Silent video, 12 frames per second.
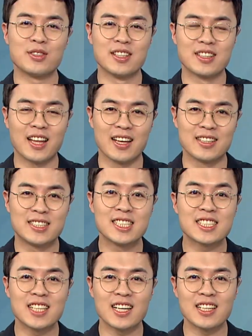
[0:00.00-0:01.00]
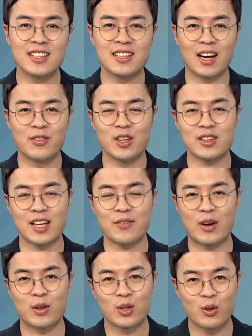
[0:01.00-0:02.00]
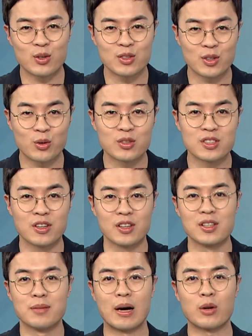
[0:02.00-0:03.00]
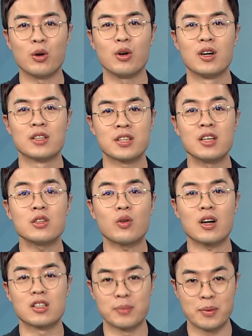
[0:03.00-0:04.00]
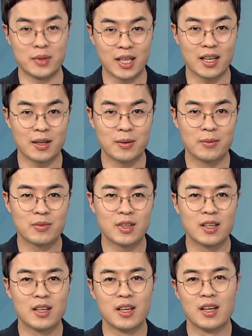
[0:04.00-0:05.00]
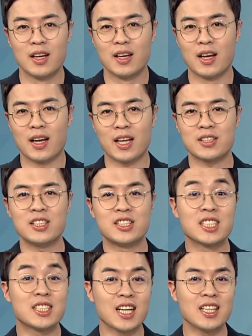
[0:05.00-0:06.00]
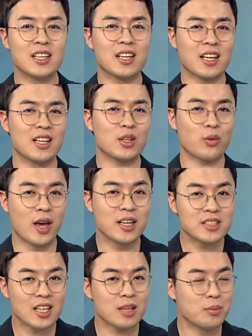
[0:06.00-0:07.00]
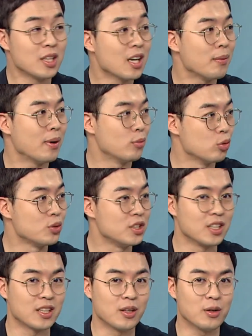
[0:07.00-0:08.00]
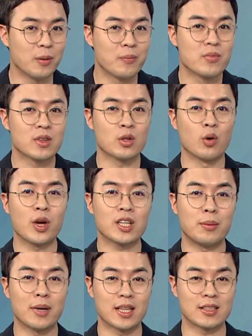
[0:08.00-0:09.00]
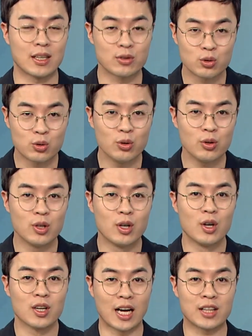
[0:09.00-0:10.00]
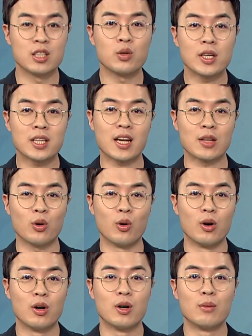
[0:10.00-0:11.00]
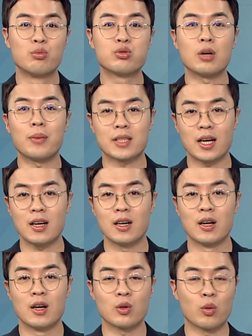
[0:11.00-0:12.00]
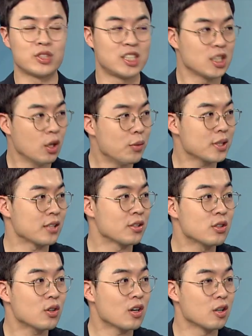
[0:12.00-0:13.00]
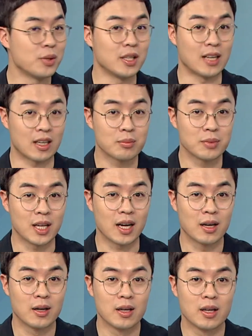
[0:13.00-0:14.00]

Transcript: 수 있는데 직장인들 하면 딱 바로 서울은 떠오르는 것 바로 성과급입니다. 오. 어, 사실 직장인들에겐 굉장히 민감한 부분이잖아요. 그쵸. 또 회사마다 다르고 같은 회사라도 부서마다 또 직업마다 성과급이 다릅니다.